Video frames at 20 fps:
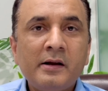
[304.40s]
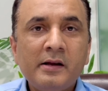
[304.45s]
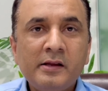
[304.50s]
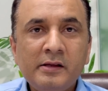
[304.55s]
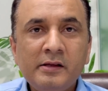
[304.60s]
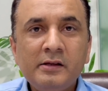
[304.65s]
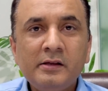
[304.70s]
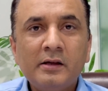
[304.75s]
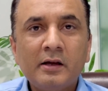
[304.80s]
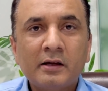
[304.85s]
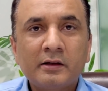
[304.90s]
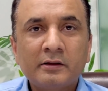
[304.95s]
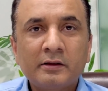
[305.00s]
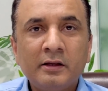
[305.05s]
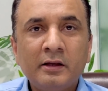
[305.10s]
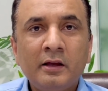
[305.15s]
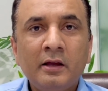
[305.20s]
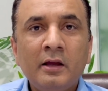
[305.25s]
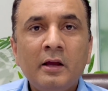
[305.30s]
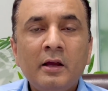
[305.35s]
नहीं
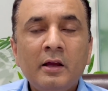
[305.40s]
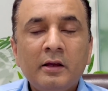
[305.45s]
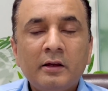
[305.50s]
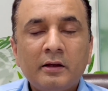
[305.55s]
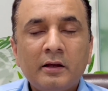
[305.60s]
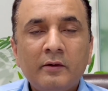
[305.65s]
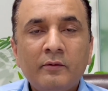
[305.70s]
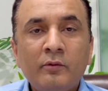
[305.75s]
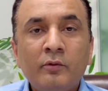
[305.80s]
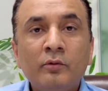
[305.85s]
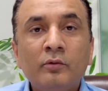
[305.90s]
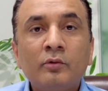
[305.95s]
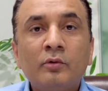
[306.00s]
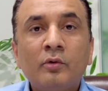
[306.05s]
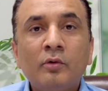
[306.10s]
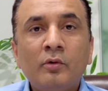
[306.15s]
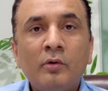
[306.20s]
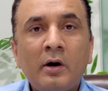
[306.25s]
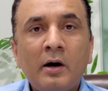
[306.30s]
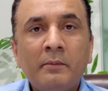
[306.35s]
करते कि वो
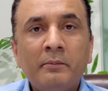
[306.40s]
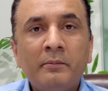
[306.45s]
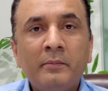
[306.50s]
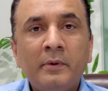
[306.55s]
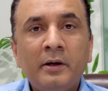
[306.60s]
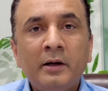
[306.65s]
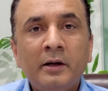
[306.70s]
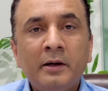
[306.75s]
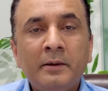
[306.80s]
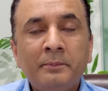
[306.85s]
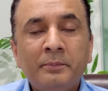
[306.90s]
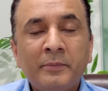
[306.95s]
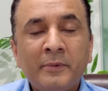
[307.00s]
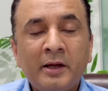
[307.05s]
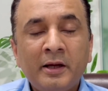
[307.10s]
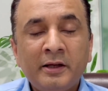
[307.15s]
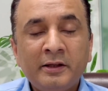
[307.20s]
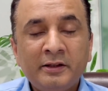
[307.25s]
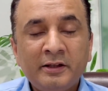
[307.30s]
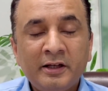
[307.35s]
उनको हम
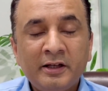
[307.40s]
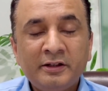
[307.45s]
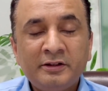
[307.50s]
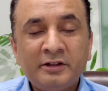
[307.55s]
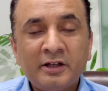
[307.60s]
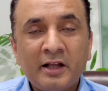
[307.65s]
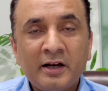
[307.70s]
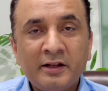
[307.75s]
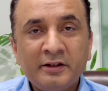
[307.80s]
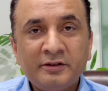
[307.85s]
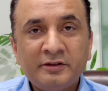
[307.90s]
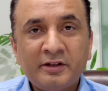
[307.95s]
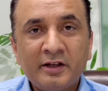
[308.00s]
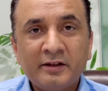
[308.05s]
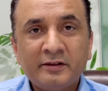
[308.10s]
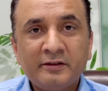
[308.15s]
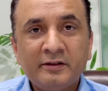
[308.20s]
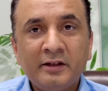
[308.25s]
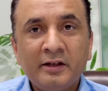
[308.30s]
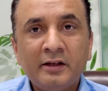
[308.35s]
ये चैलेंज
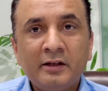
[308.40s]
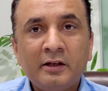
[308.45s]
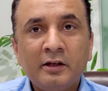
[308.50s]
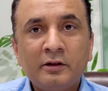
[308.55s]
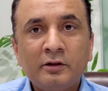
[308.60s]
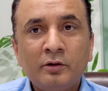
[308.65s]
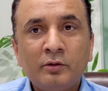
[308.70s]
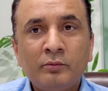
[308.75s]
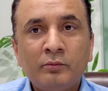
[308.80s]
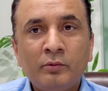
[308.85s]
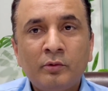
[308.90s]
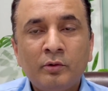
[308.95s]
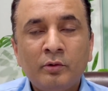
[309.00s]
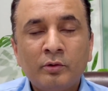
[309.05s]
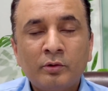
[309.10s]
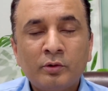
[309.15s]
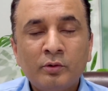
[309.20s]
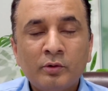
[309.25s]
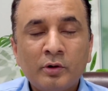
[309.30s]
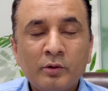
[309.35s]
टेस्ट दे के तो वो
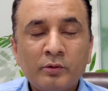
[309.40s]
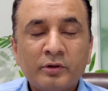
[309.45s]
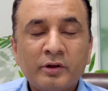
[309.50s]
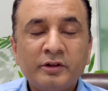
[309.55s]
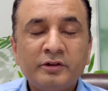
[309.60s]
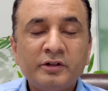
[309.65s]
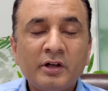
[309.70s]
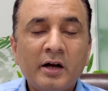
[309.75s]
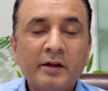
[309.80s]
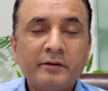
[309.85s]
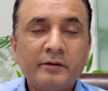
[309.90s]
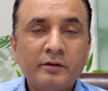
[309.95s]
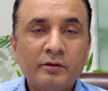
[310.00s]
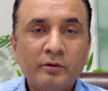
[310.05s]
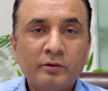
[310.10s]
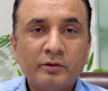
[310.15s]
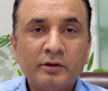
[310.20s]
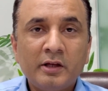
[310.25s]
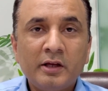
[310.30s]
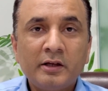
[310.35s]
क्योंकि उसके चांसेस
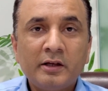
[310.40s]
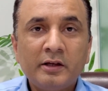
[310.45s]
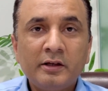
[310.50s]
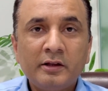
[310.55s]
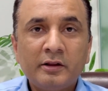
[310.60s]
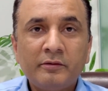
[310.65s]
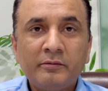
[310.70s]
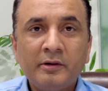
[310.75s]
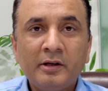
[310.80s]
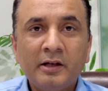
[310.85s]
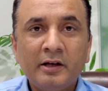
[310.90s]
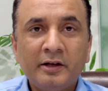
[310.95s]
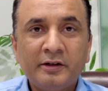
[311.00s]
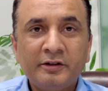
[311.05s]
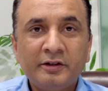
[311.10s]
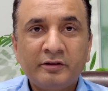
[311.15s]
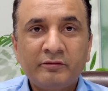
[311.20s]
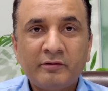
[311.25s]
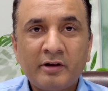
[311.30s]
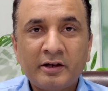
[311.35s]
होते हैं कि ये सीवियर
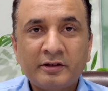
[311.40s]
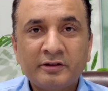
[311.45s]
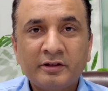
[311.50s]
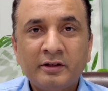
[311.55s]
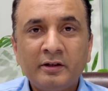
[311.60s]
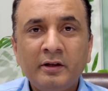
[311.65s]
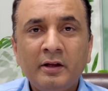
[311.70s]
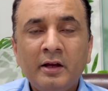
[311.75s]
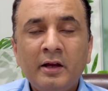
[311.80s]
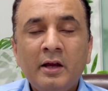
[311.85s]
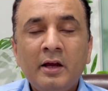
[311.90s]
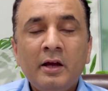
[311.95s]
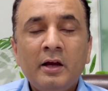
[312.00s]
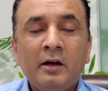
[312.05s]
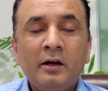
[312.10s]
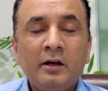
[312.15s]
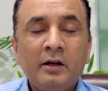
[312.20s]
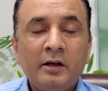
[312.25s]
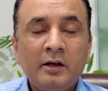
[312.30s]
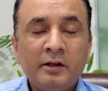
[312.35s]
एलर्जिक रिएक्शन
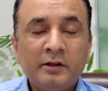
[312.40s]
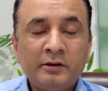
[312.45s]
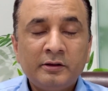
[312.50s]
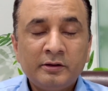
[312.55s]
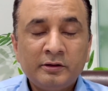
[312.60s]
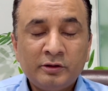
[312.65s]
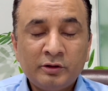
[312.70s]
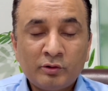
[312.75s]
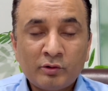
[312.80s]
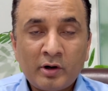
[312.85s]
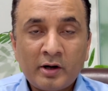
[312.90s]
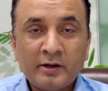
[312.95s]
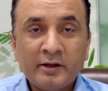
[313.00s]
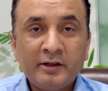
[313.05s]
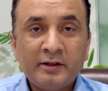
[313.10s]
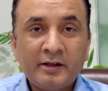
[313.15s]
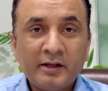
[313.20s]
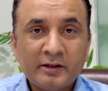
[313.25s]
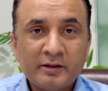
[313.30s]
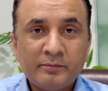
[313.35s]
दौरान
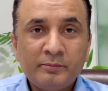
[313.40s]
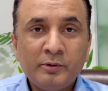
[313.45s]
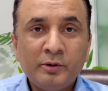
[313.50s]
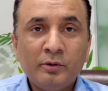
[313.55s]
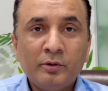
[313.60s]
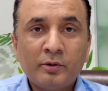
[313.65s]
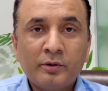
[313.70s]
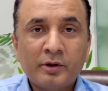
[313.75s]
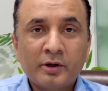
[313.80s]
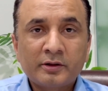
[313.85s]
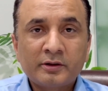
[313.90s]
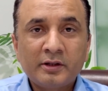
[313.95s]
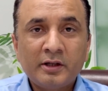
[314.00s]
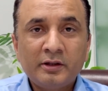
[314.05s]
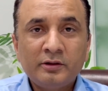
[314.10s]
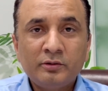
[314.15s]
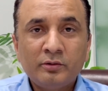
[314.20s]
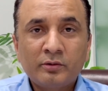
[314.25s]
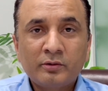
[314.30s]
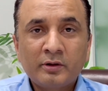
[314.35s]
टेस्ट भी हो सकता
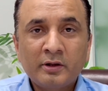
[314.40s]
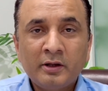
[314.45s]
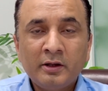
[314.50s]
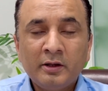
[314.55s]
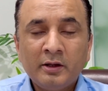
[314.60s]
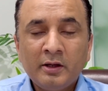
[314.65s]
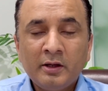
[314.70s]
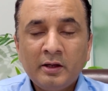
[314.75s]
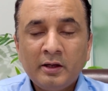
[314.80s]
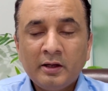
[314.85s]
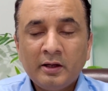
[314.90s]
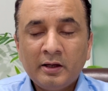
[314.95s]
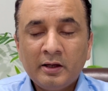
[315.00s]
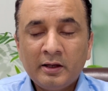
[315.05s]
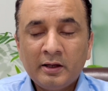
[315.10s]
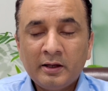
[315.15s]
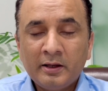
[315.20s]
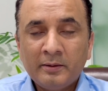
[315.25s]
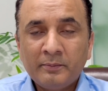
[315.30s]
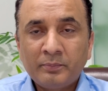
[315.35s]
है जो कि
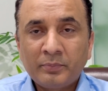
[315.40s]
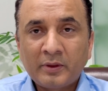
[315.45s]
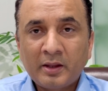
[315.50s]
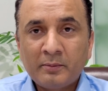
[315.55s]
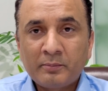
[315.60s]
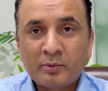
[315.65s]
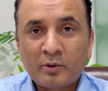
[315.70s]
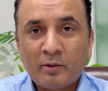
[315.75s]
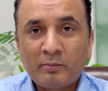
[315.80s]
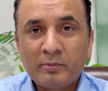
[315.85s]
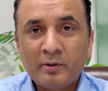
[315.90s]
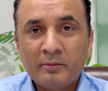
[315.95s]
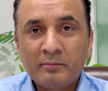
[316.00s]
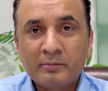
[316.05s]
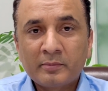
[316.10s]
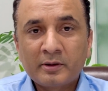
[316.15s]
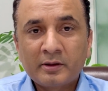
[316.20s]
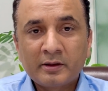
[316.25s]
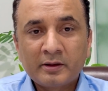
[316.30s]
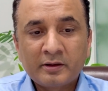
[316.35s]
प्रॉब्लम
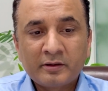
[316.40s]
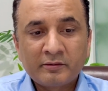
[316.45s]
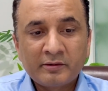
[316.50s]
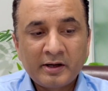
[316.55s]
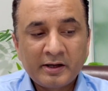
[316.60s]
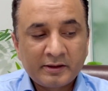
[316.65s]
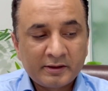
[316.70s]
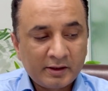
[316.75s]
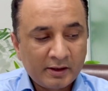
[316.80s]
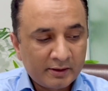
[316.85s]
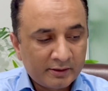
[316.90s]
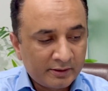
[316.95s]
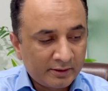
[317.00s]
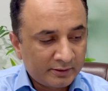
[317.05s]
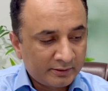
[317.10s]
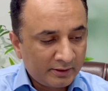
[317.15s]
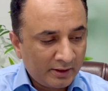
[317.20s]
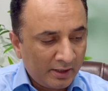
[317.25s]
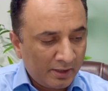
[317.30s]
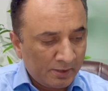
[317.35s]
क्रिएट कर
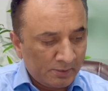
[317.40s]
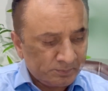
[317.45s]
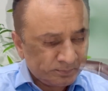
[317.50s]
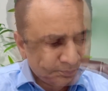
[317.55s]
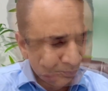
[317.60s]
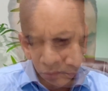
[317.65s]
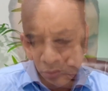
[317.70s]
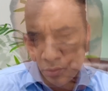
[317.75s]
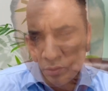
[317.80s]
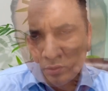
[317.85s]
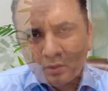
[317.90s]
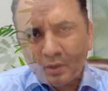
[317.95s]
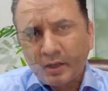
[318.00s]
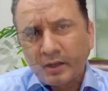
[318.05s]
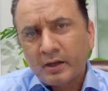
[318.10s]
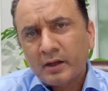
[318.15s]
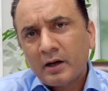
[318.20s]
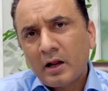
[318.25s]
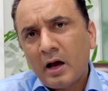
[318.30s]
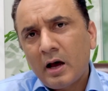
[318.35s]
सकता है तो
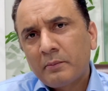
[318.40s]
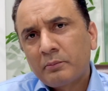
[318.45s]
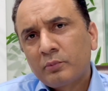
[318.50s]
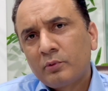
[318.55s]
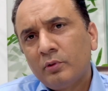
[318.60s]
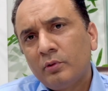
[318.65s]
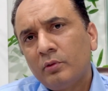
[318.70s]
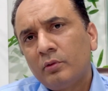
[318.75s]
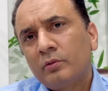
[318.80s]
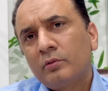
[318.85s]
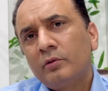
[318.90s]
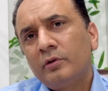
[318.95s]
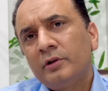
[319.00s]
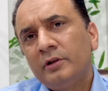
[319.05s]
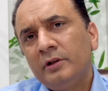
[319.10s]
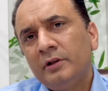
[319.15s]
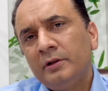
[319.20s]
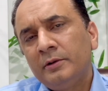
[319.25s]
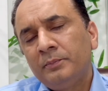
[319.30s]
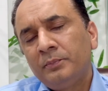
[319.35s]
अगर आपको
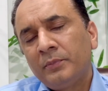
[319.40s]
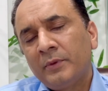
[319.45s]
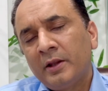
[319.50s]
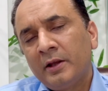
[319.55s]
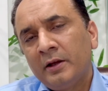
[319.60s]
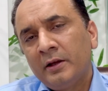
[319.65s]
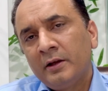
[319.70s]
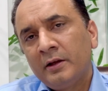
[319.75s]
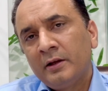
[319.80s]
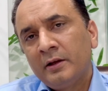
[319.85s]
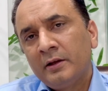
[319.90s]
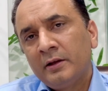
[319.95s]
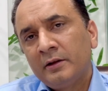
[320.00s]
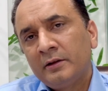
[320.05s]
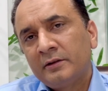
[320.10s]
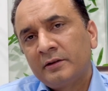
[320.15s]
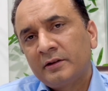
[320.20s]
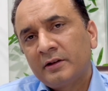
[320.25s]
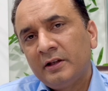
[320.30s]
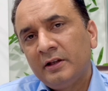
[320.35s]
कोई
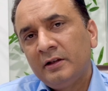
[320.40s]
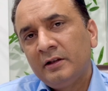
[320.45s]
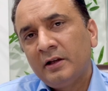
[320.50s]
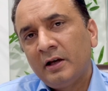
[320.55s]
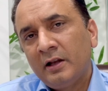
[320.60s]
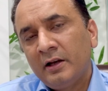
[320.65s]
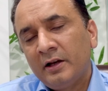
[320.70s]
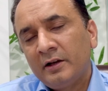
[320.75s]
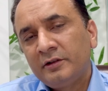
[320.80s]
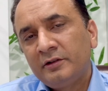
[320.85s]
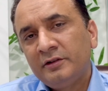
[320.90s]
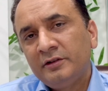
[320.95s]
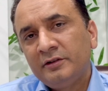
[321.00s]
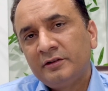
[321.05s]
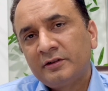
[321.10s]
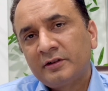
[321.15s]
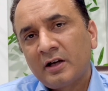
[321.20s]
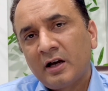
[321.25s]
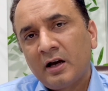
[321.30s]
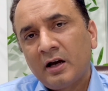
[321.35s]
स्किन एलर्जीज
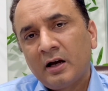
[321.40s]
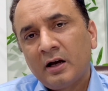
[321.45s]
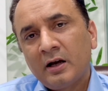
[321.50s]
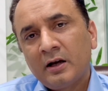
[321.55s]
का